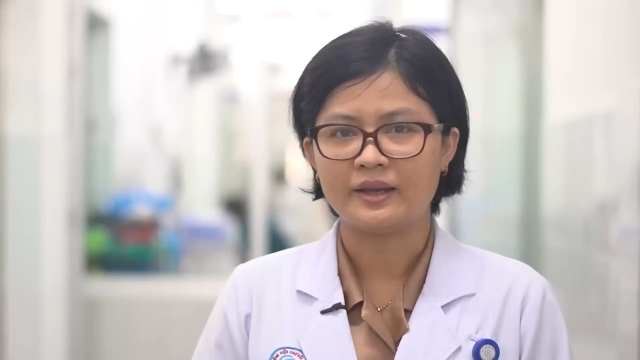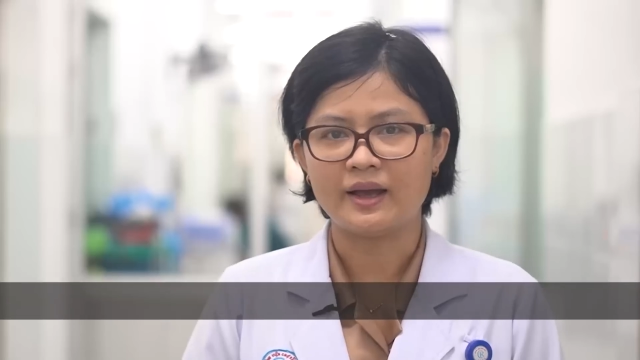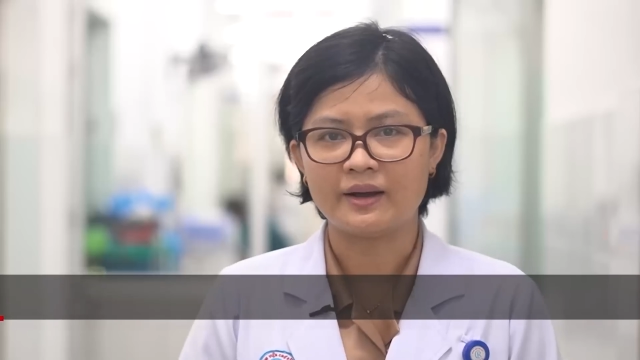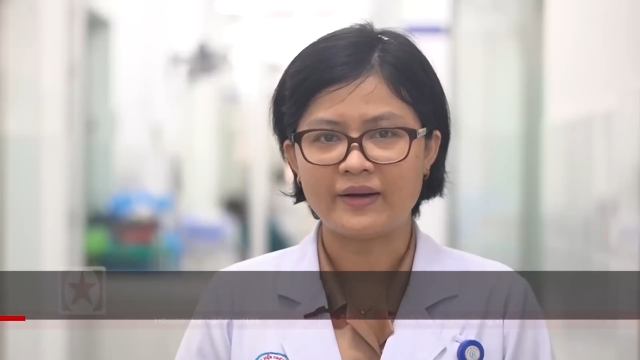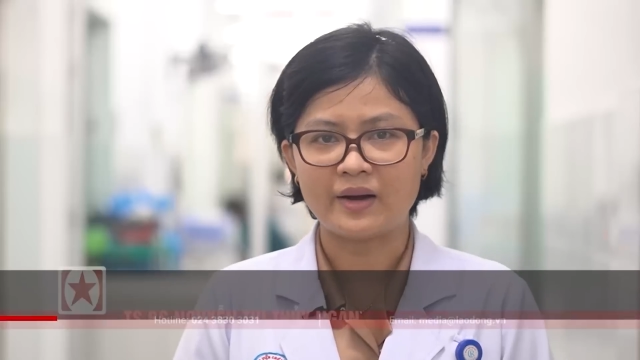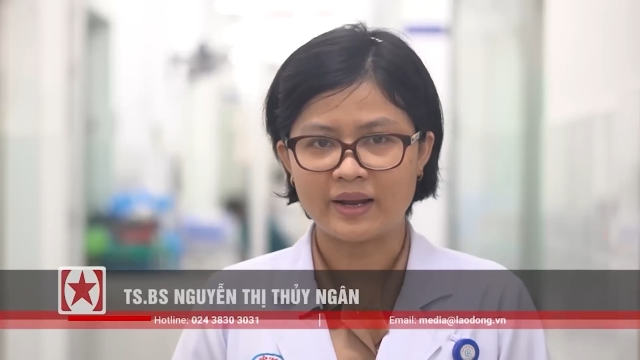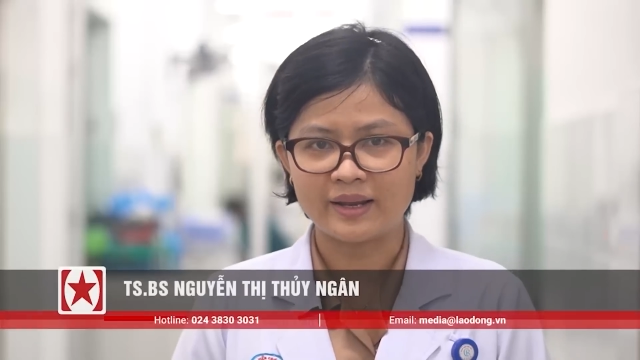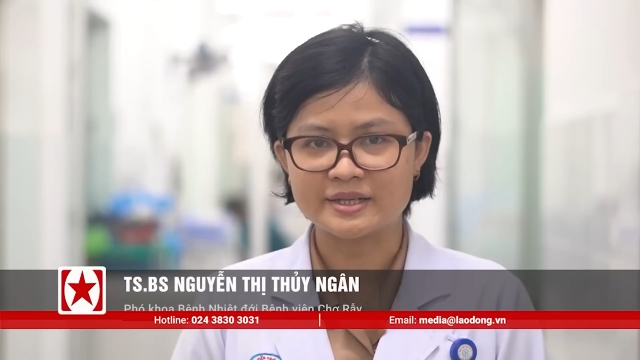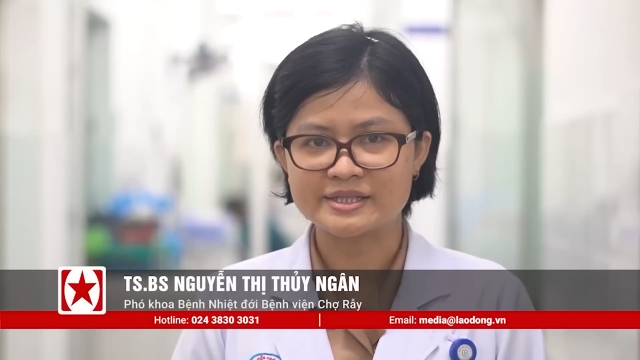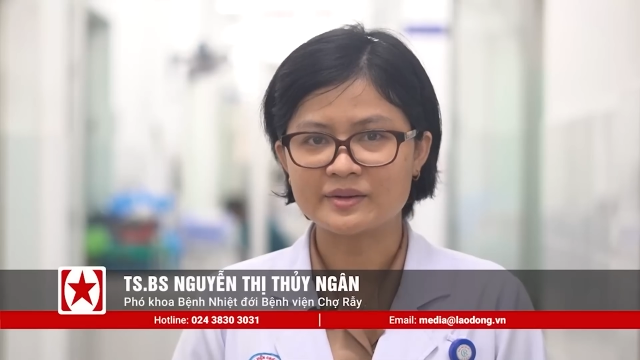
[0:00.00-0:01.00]
Thì vào
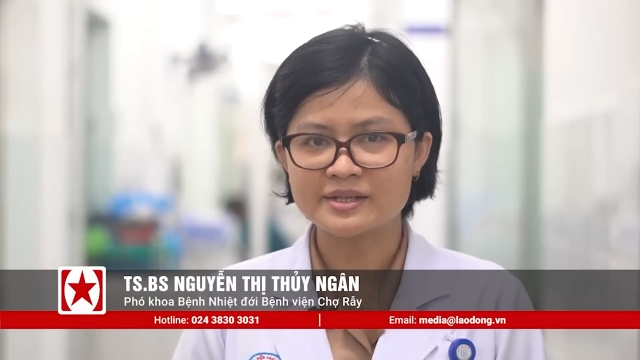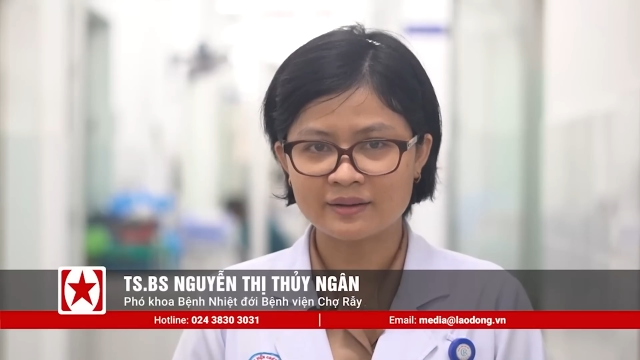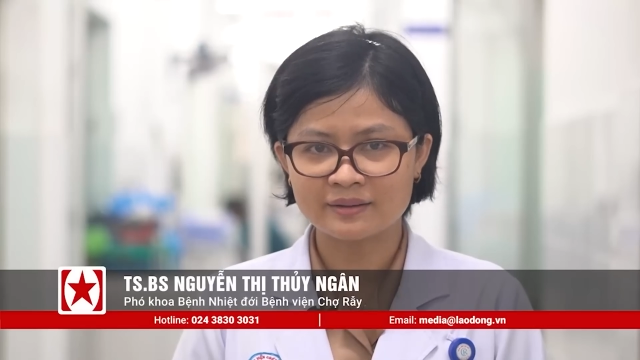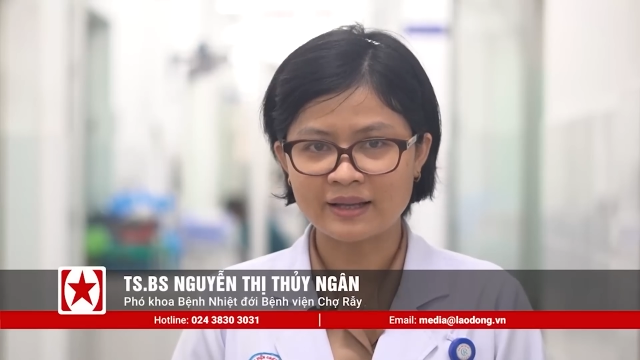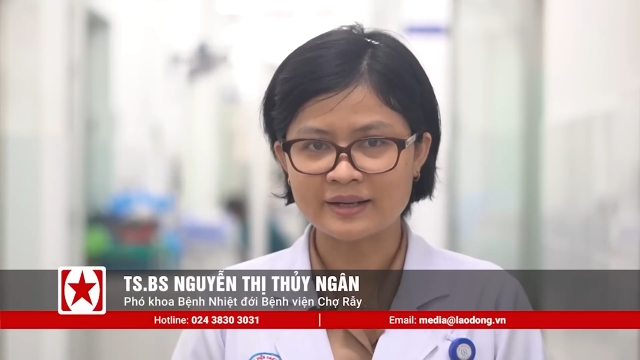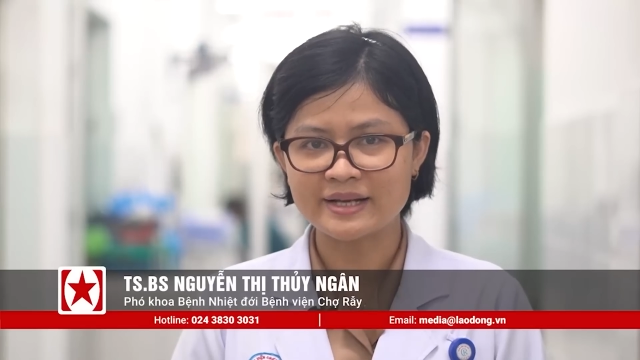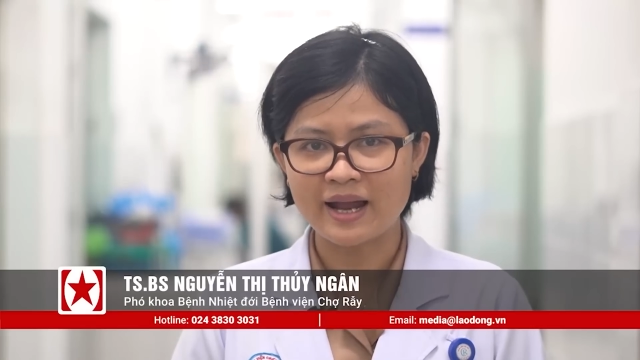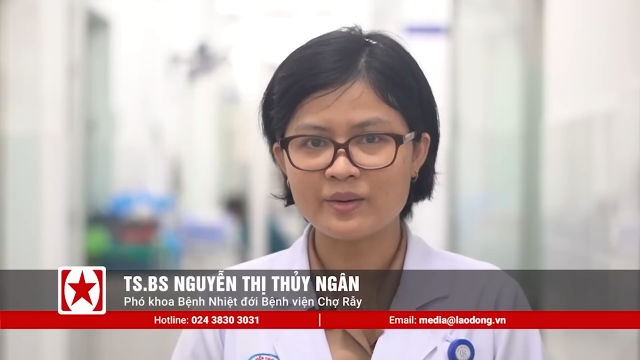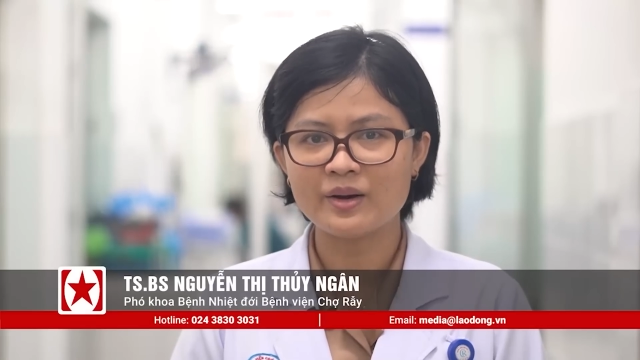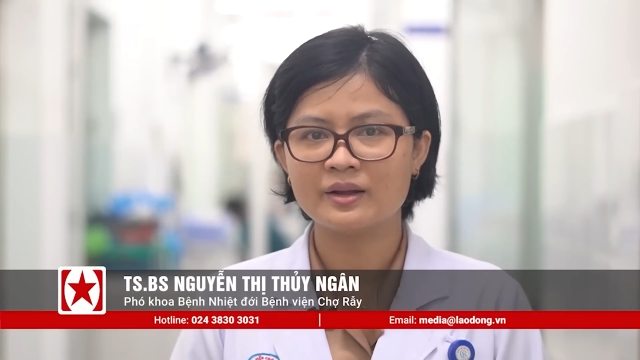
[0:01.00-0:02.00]
ngày sáu tháng
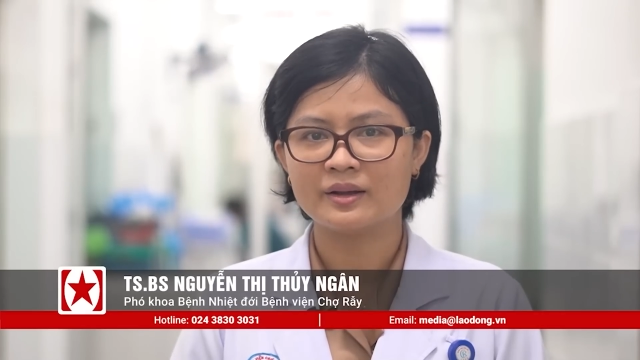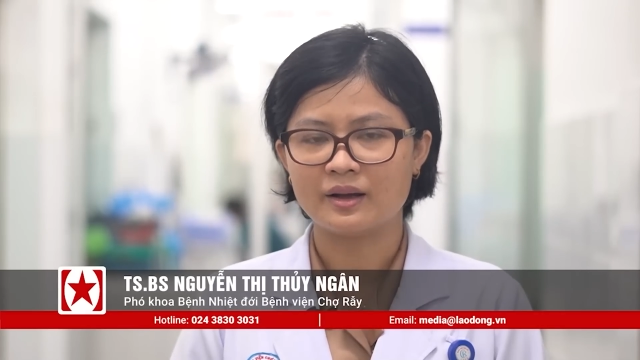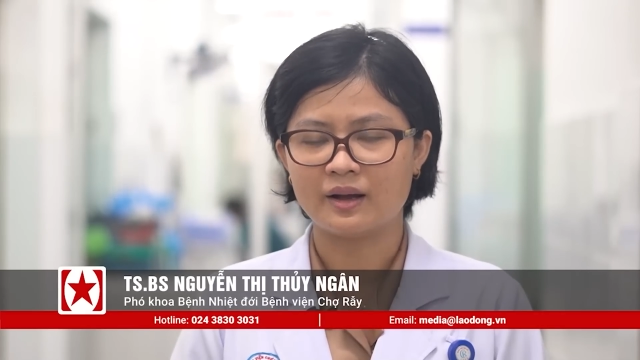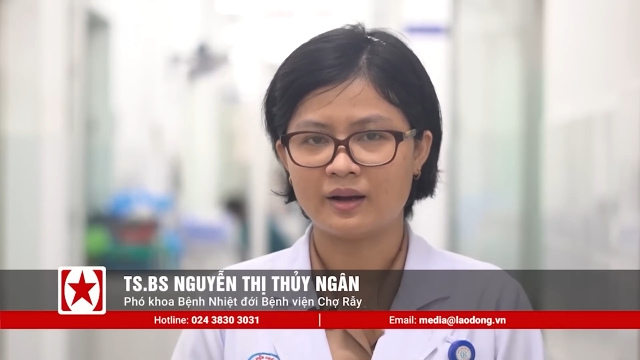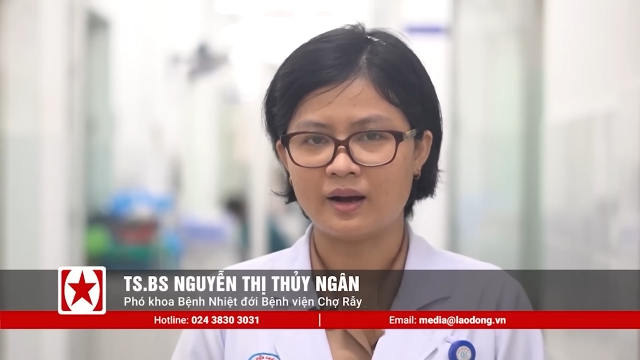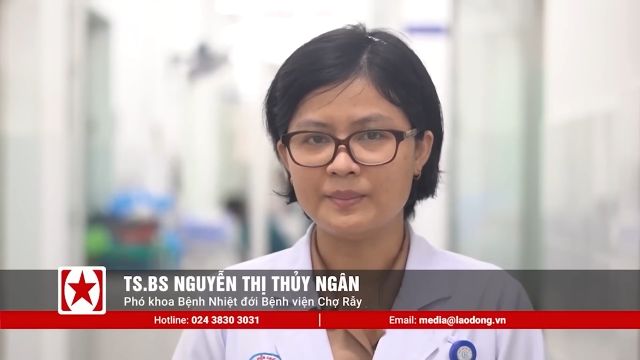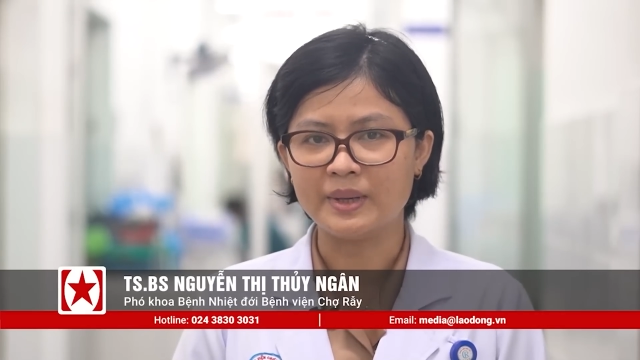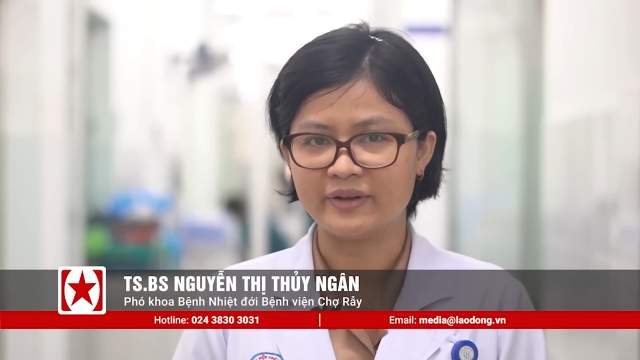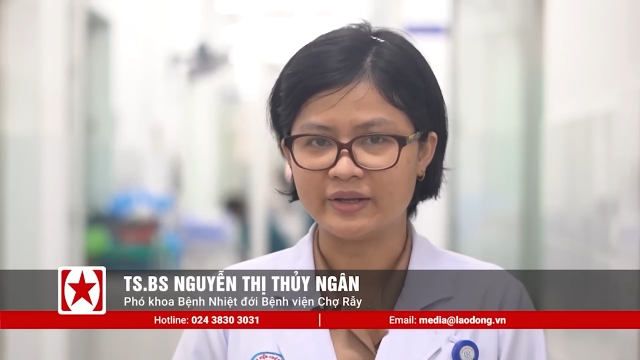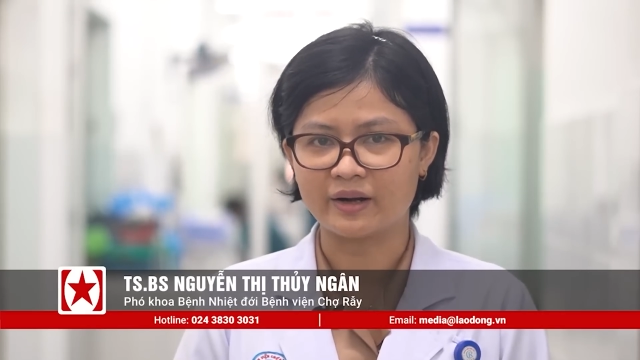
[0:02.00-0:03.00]
sáu,
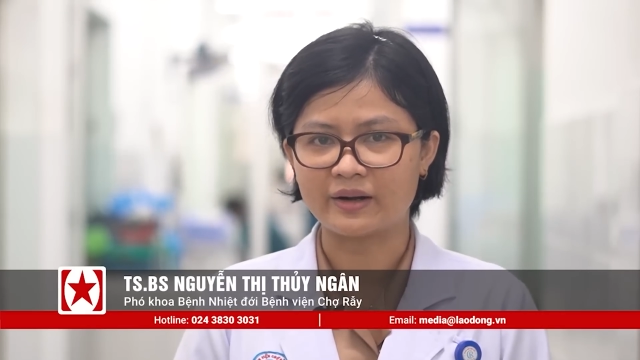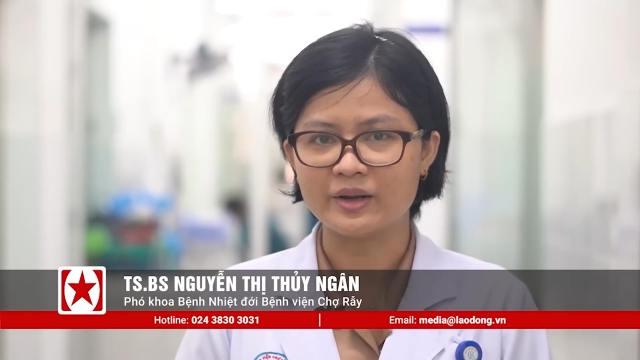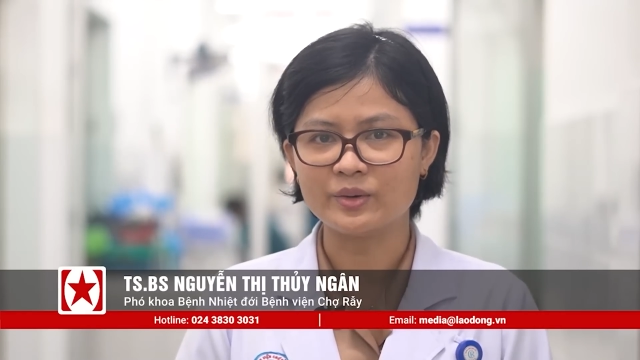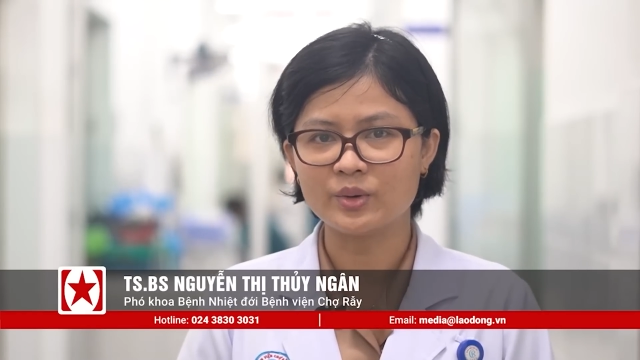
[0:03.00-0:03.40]
ở bệnh viện Chợ Rẫy